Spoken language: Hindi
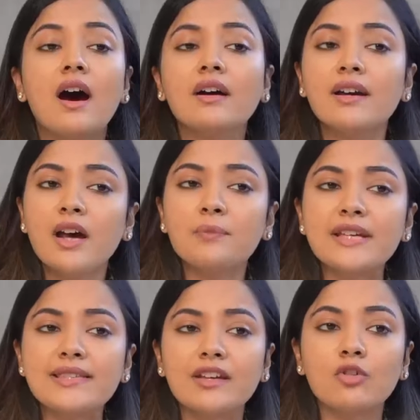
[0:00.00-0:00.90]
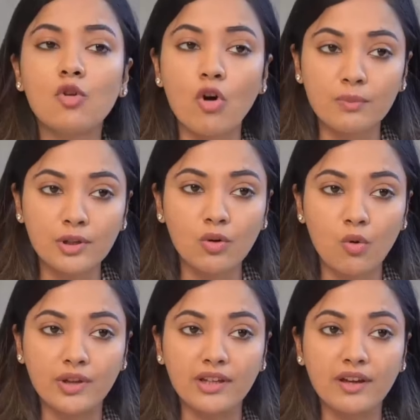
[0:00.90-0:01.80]
अगर आपकी स्किन नॉर्मल
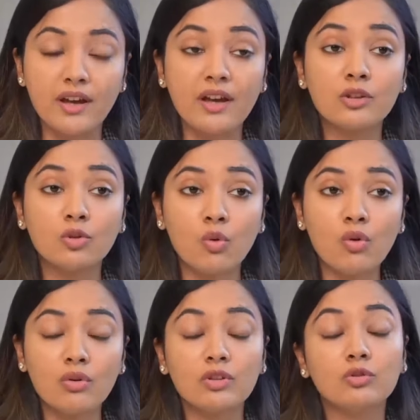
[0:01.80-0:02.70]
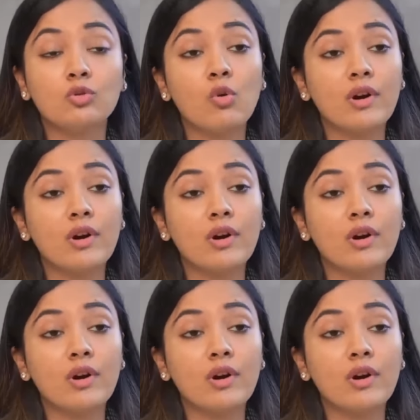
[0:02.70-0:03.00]
होगी तो दो